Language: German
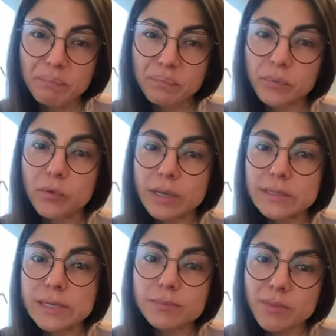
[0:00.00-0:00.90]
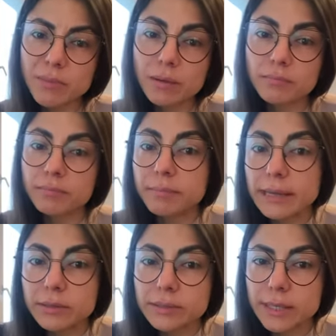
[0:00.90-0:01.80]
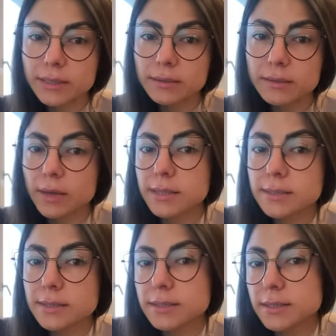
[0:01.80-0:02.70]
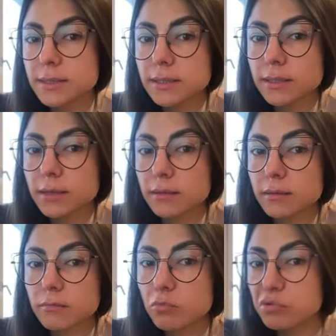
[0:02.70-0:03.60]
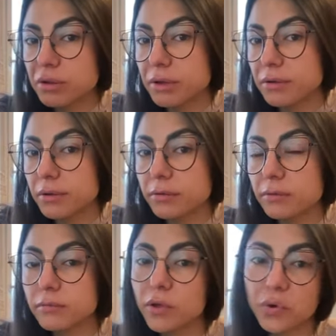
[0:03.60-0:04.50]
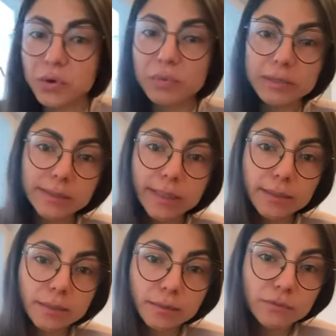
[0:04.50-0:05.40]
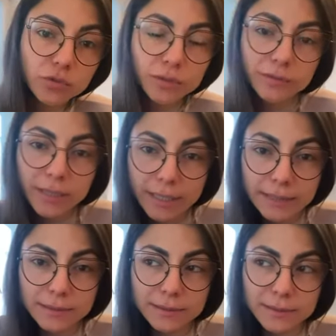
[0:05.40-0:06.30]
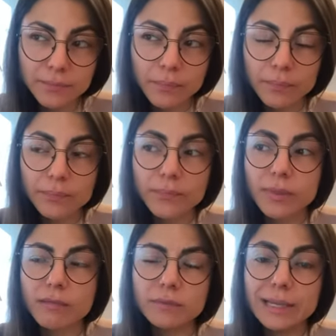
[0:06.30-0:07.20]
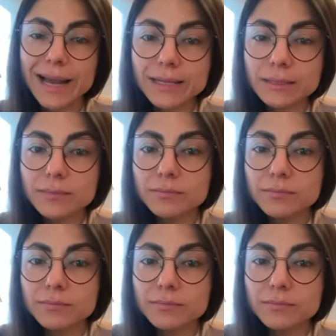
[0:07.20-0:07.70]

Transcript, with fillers: Und nun erzählt mir mal, BioNTech, AstraZeneca, Moderna, wie auch immer diese ganzen Impfstoffe heißen, wie lange